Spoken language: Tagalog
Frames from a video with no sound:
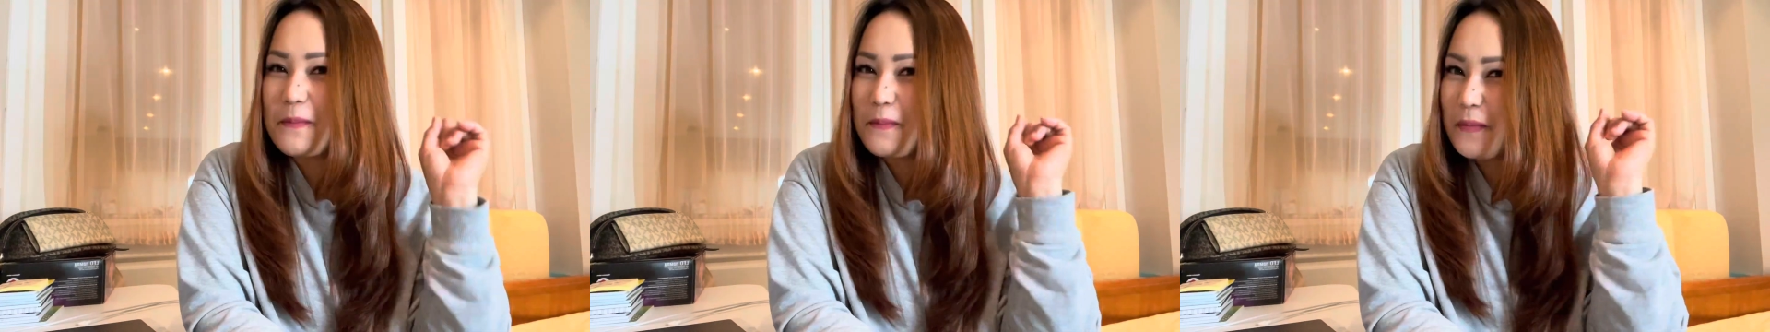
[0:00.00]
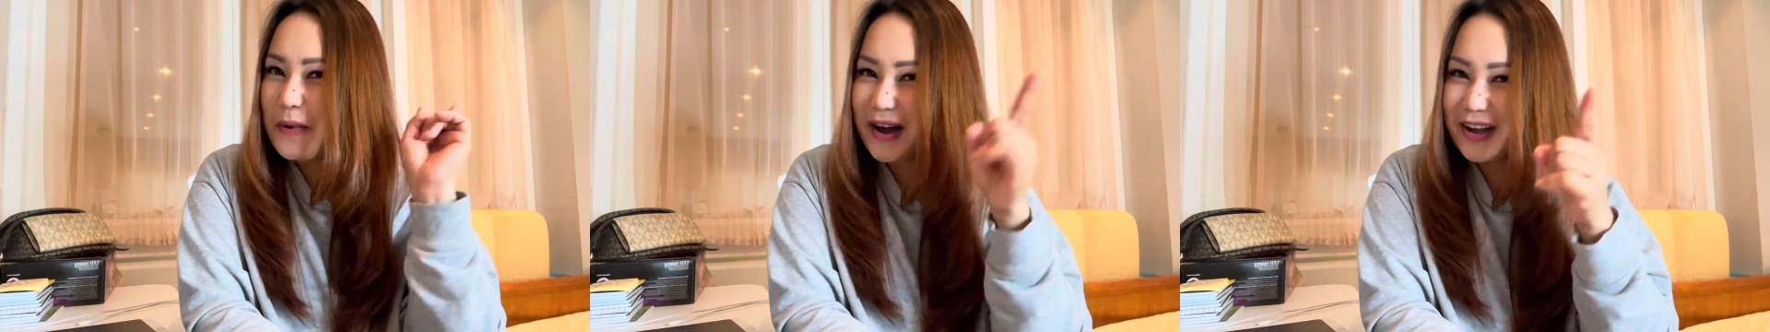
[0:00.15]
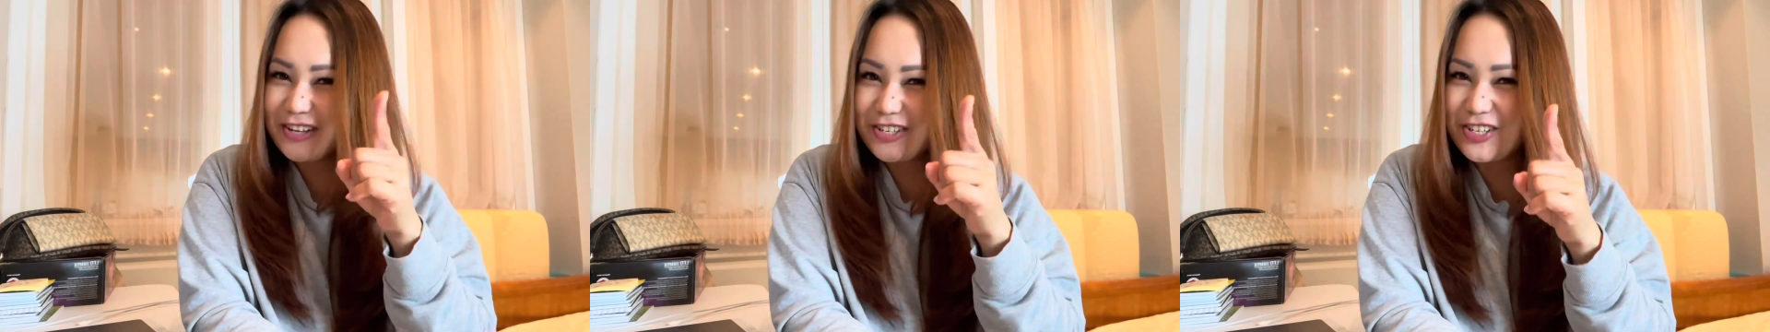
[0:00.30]

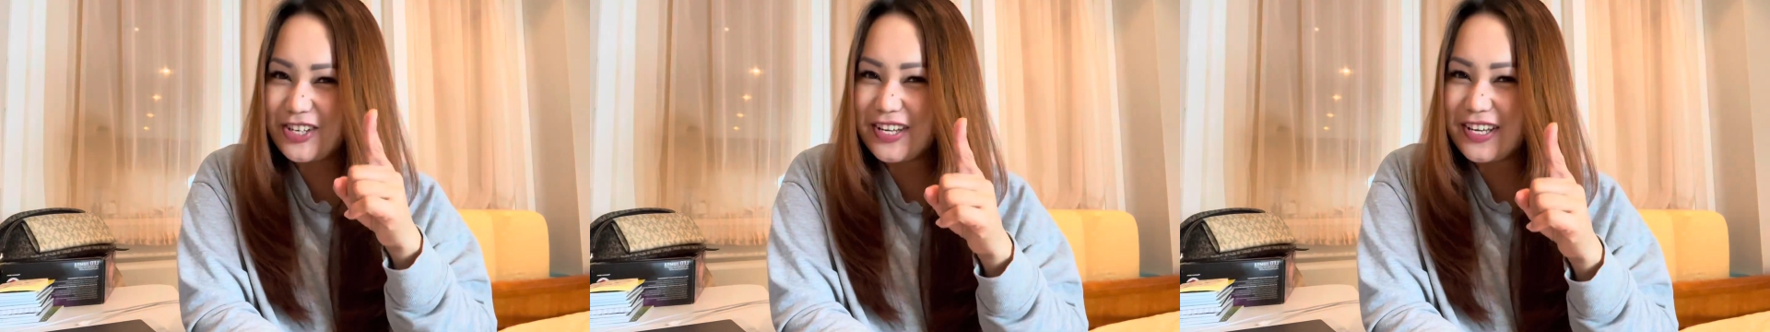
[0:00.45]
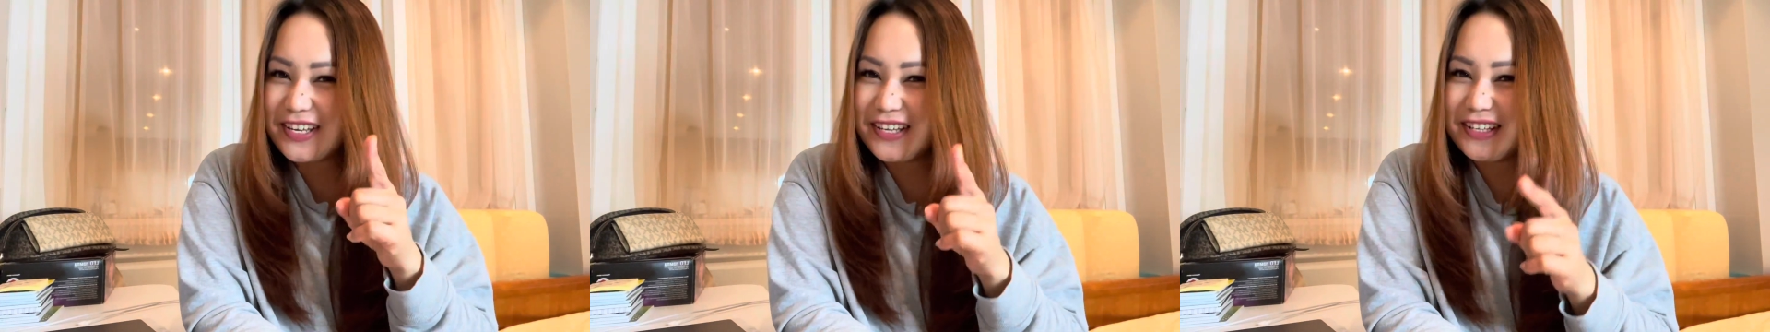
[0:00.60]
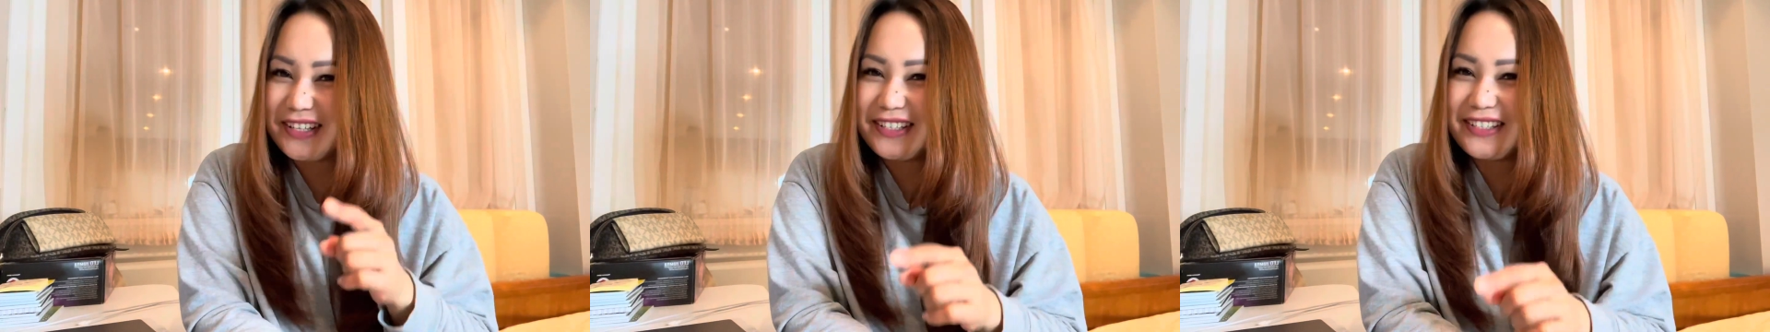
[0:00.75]

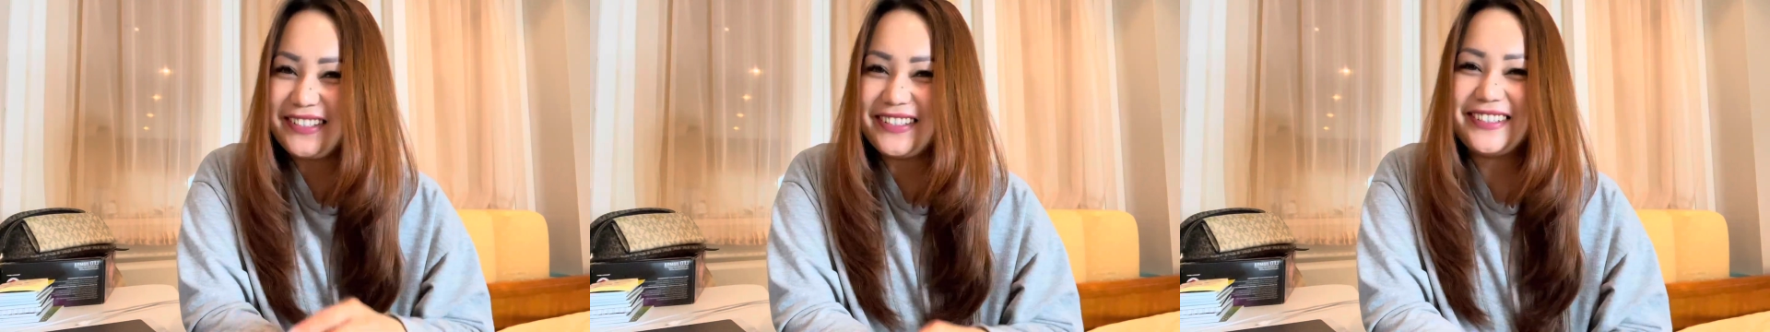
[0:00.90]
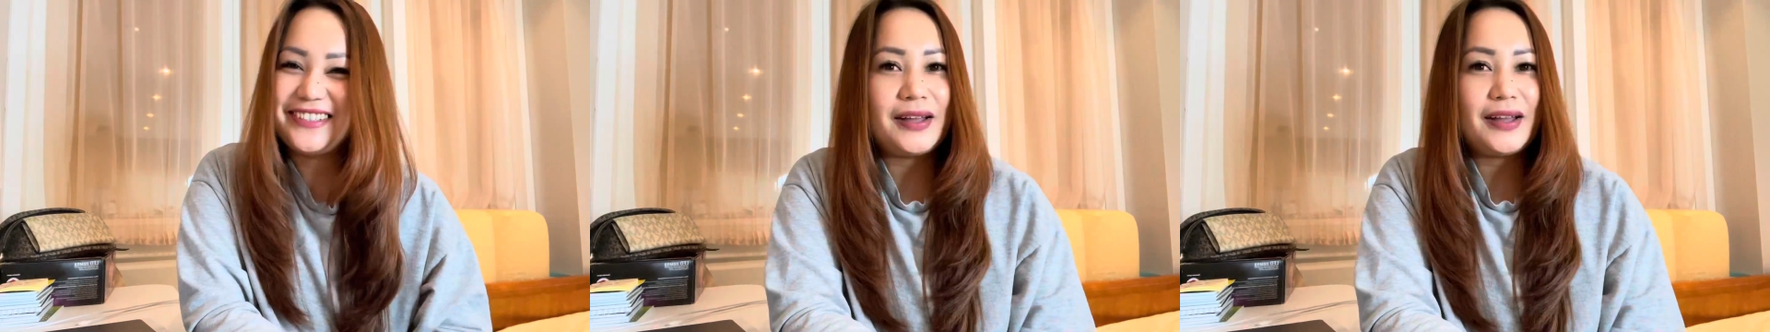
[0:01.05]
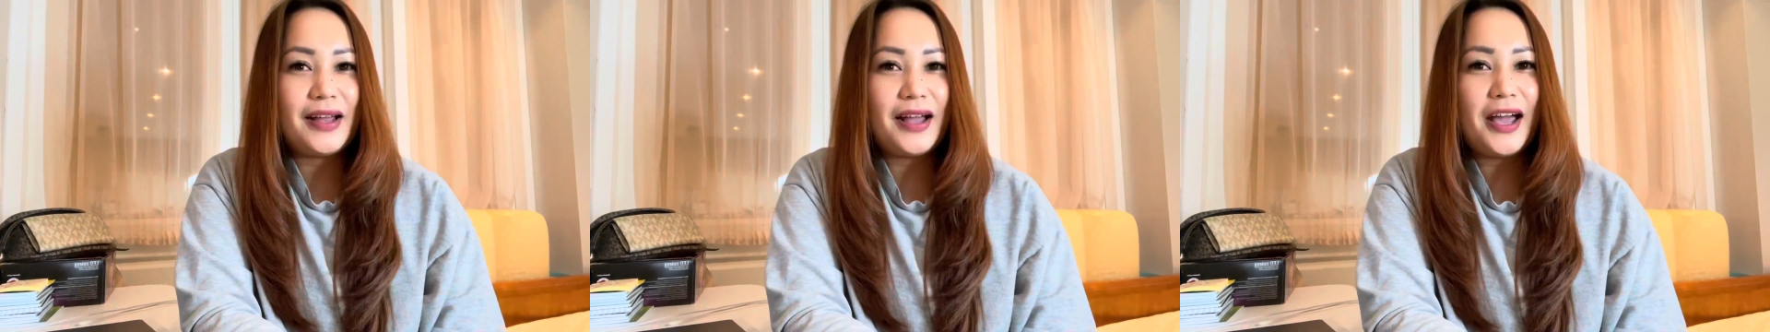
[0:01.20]
bashing.
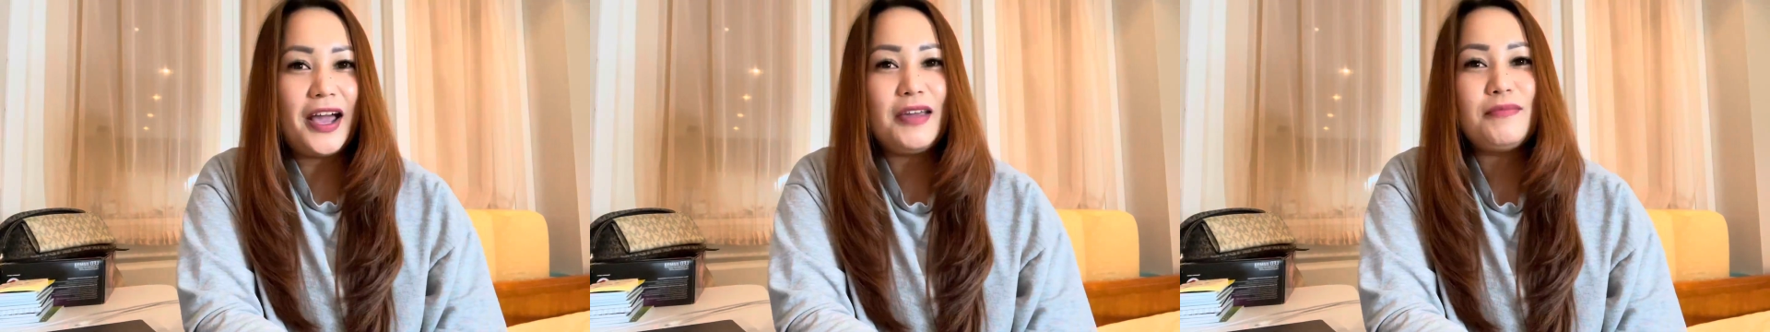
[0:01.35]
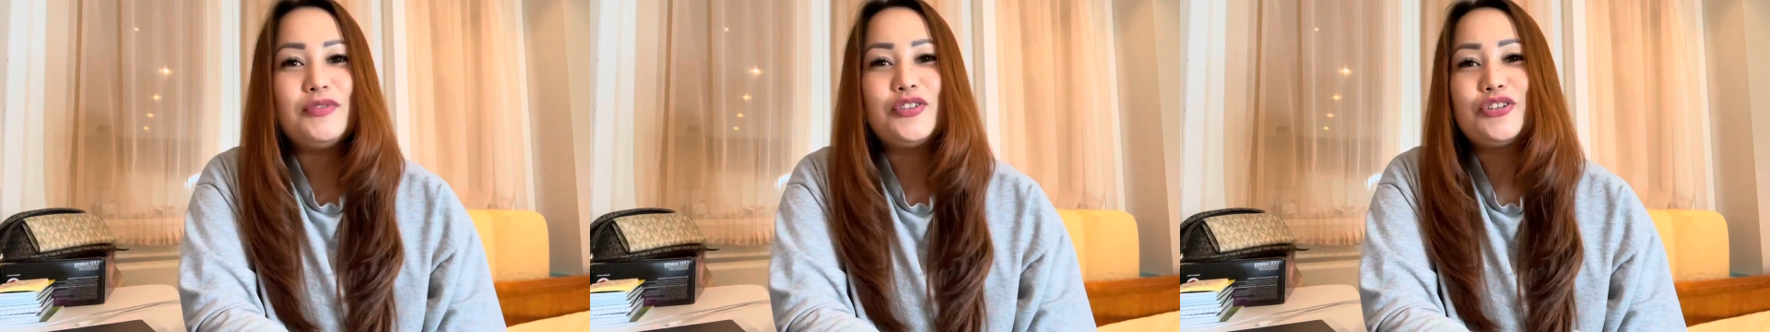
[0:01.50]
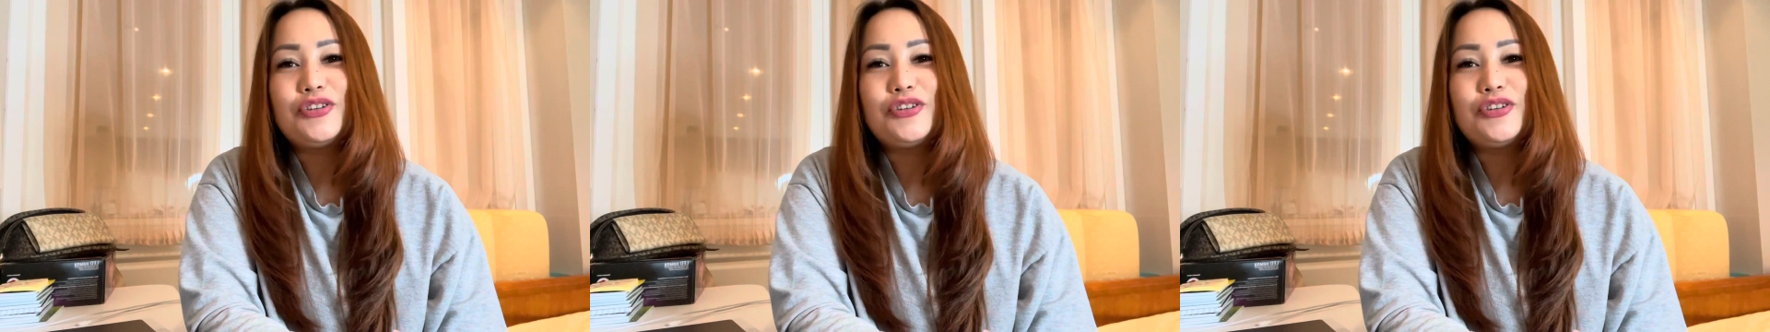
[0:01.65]
I'm